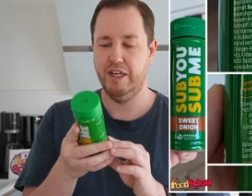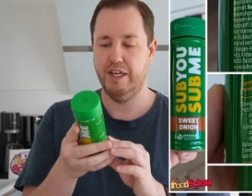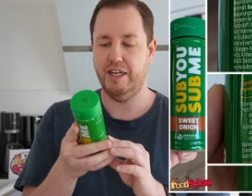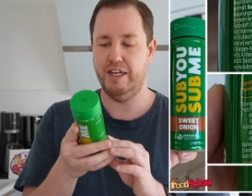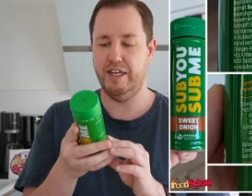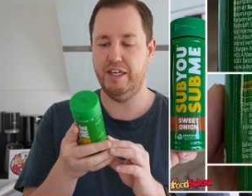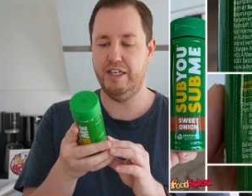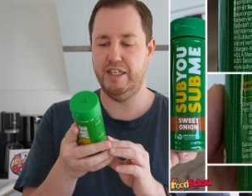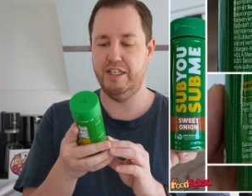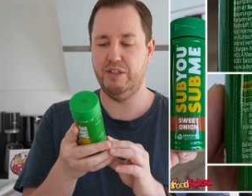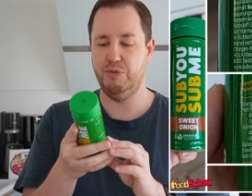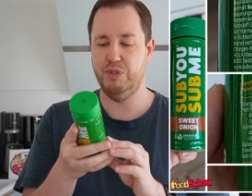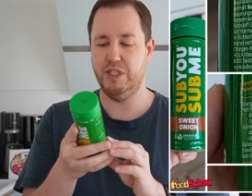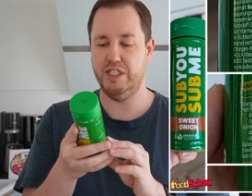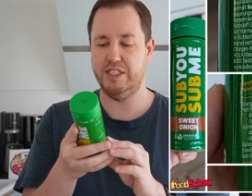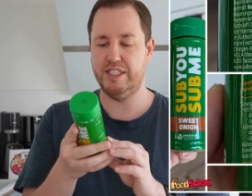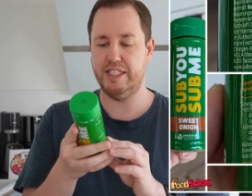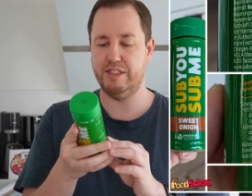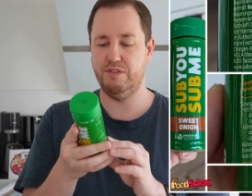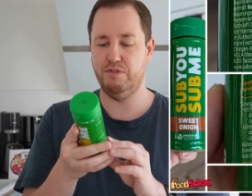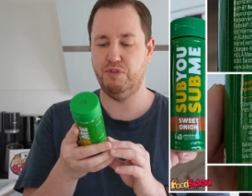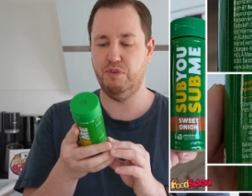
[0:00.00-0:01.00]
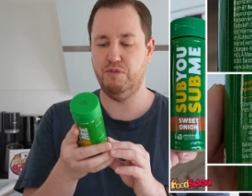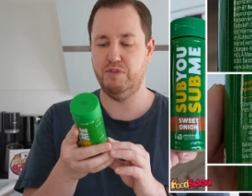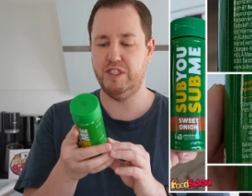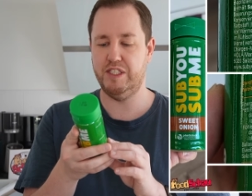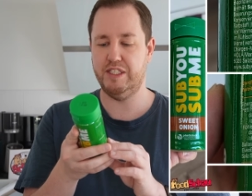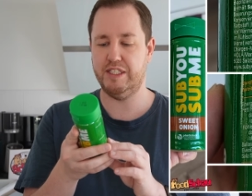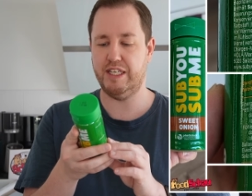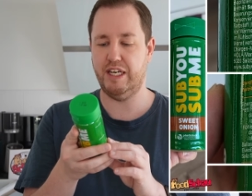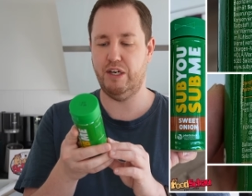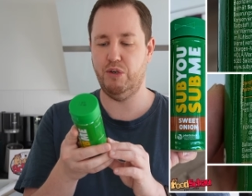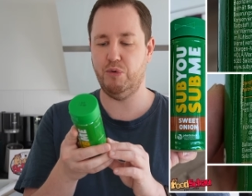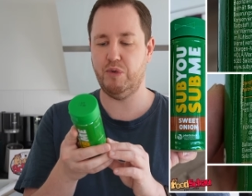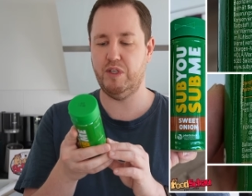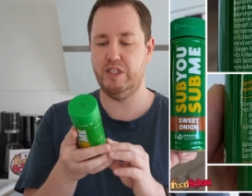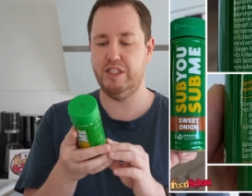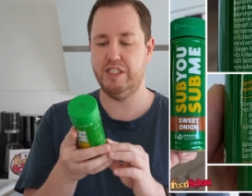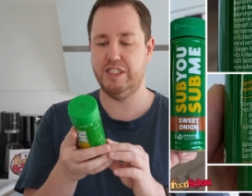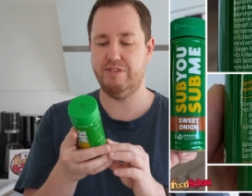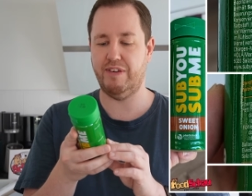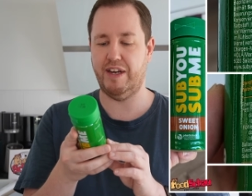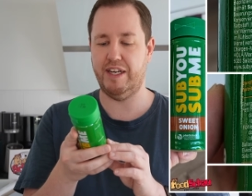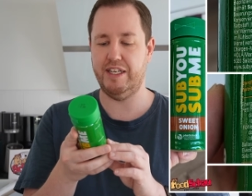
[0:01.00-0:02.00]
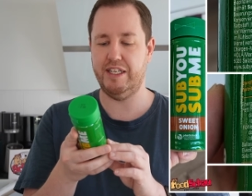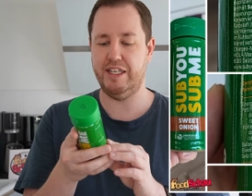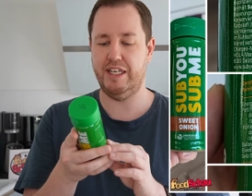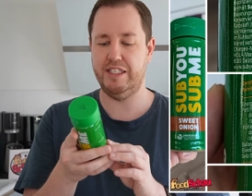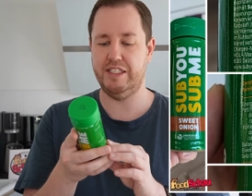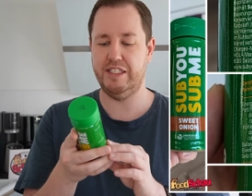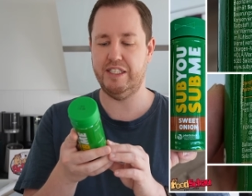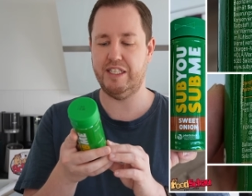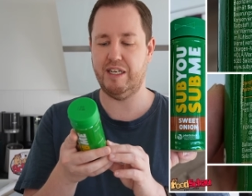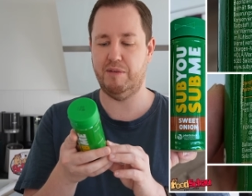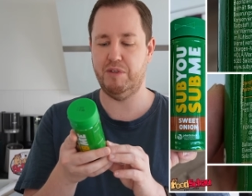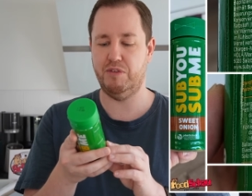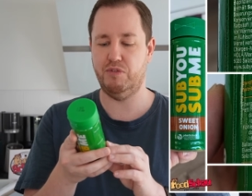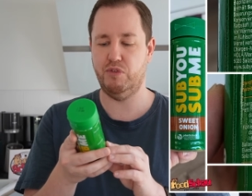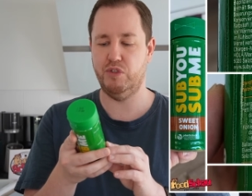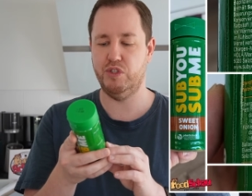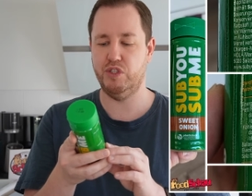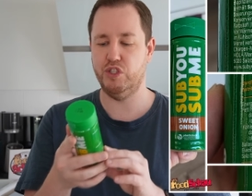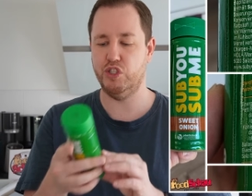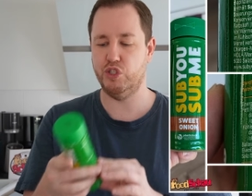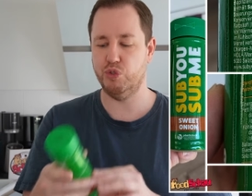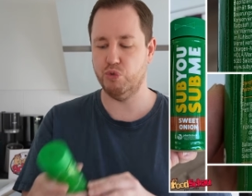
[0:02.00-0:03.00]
Äh, 156 Kalorien, 32 Gramm davon sind